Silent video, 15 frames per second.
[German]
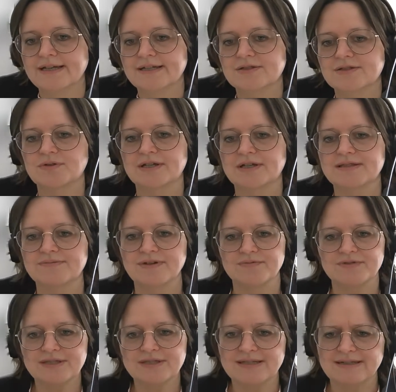sodass
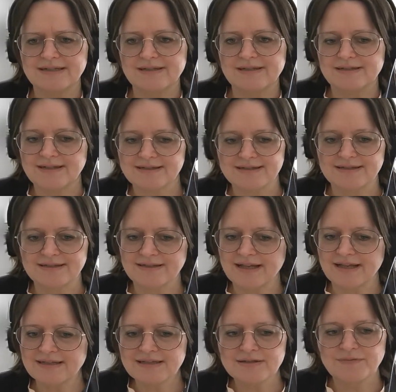wir wissen, da sind
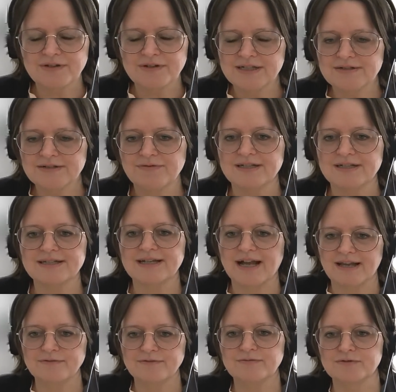ganz vielfältige
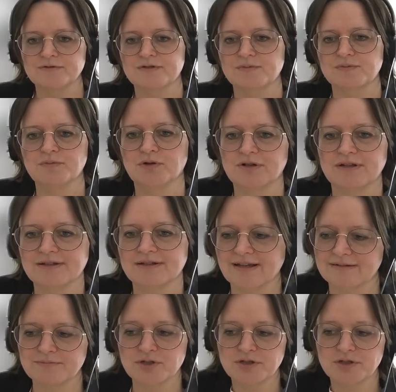
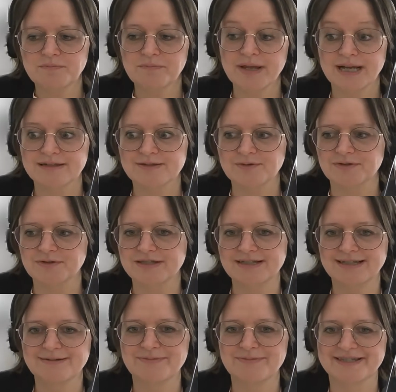Einflussmöglichkeiten, bestimmt mehr als uns
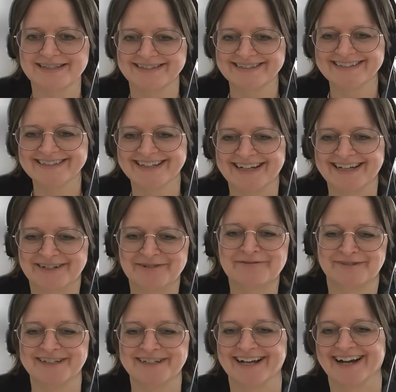lieb sind auf
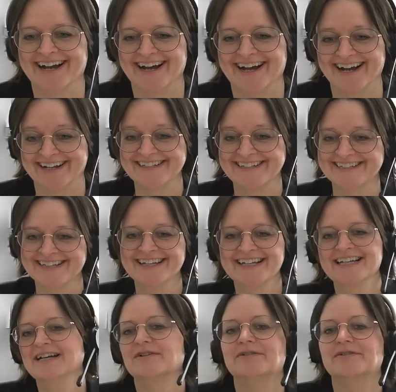eine Art.
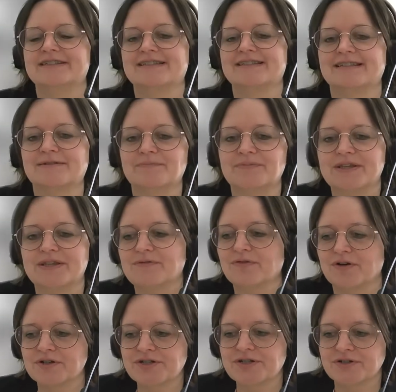Und ähm, die
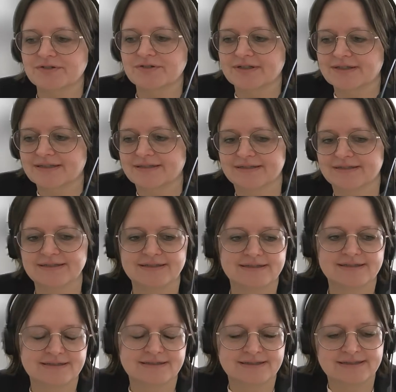Forschung,
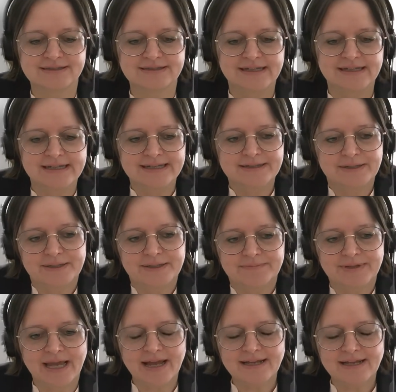äh,
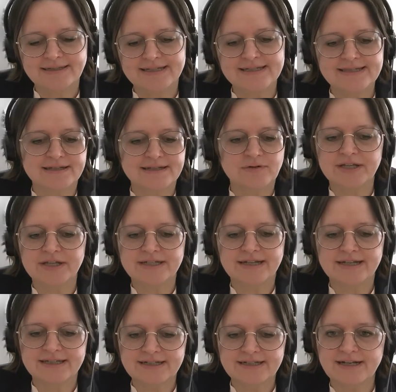ja, die ist noch in den
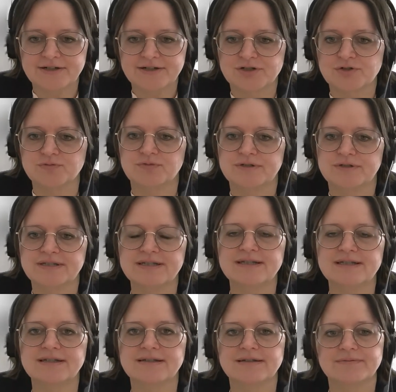Kinderschuhen.
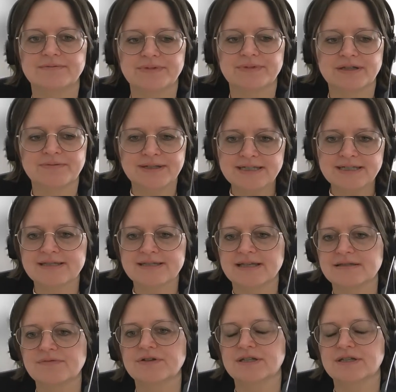Die
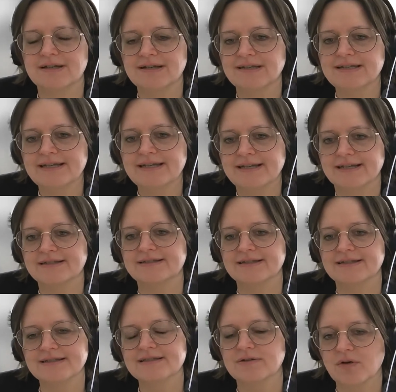Quintessenz für die Klinik, die
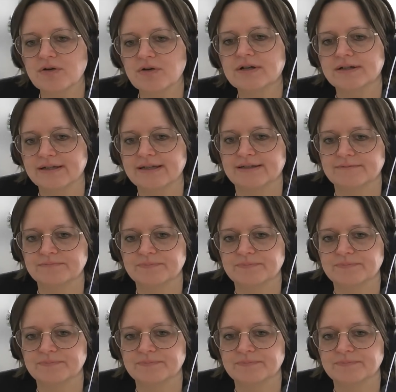ist noch gering.